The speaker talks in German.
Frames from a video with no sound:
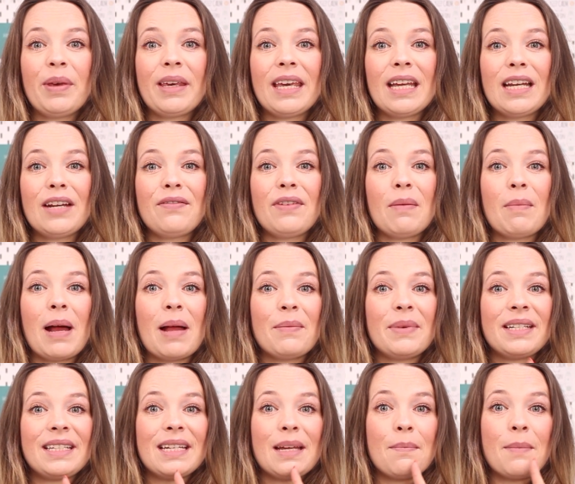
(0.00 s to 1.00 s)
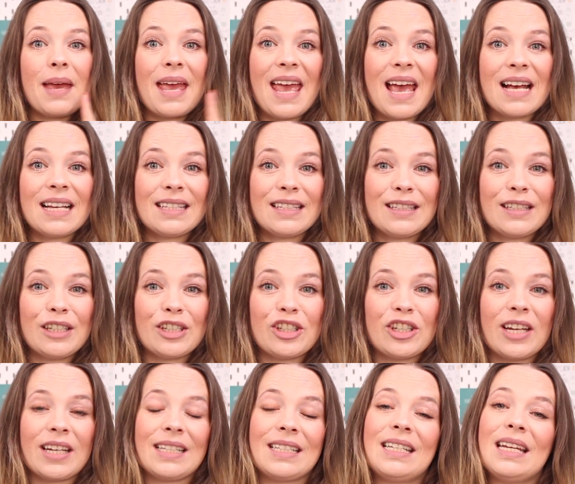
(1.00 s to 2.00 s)
Beginnen wir mal mit dem ersten
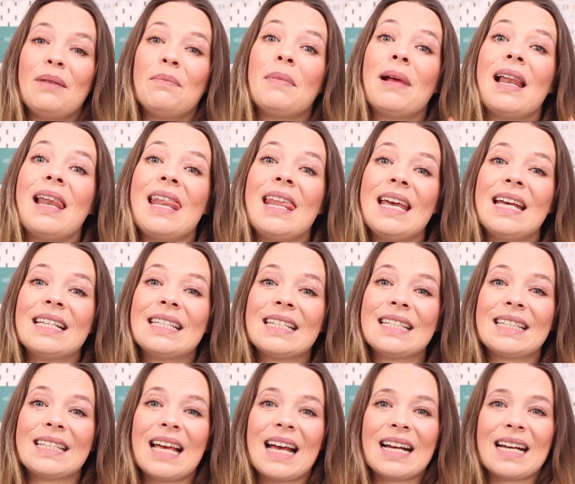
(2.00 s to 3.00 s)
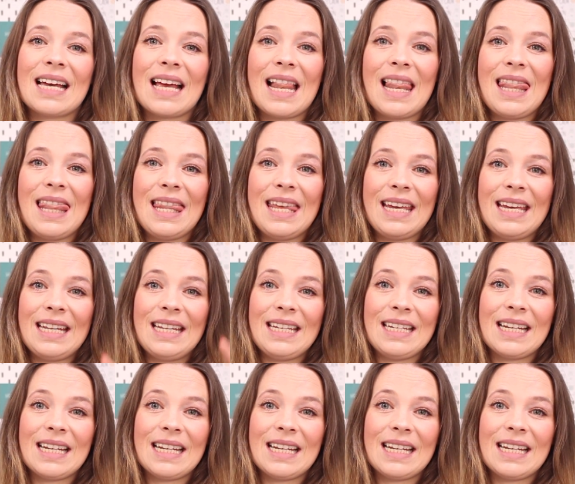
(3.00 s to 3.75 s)
Geschenk, dem Lesesack Leni.